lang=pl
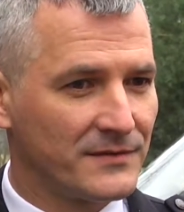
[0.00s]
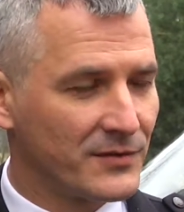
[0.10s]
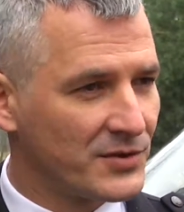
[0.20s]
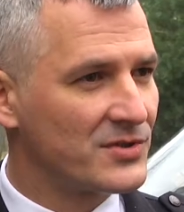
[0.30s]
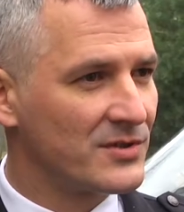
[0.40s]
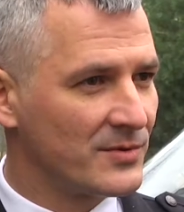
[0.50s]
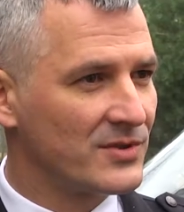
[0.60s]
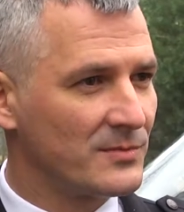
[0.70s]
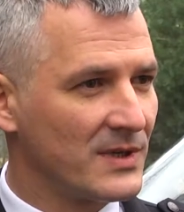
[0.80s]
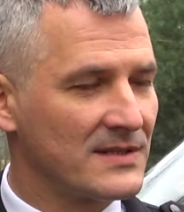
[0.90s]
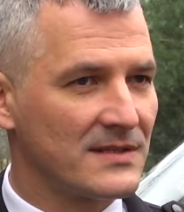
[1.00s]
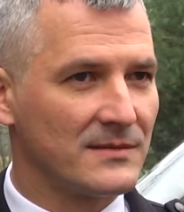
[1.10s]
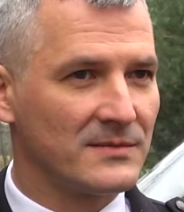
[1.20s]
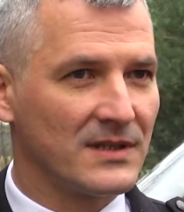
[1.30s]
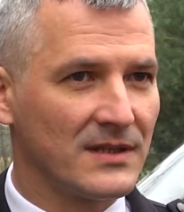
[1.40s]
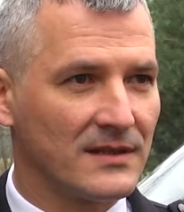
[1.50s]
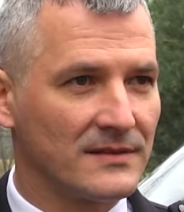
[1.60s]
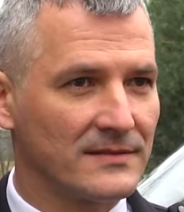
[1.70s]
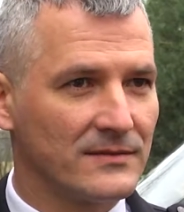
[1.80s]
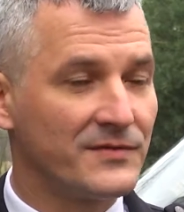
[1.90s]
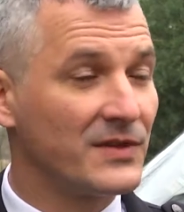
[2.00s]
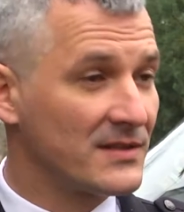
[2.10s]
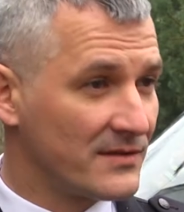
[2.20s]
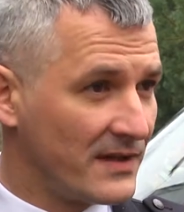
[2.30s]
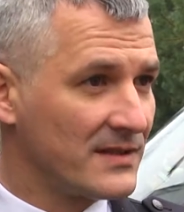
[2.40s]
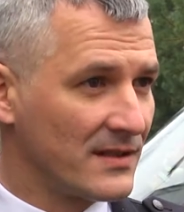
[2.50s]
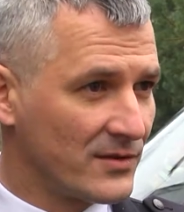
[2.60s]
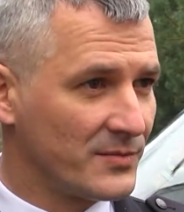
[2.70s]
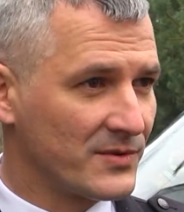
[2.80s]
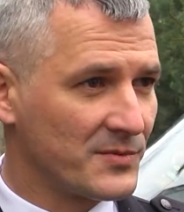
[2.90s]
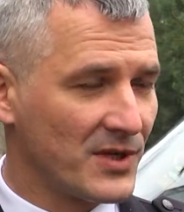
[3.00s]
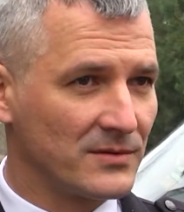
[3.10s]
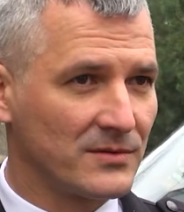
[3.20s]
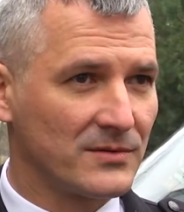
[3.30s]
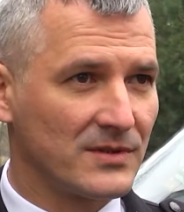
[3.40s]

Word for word: 2018 na dofinansowanie zakupu sprzętu.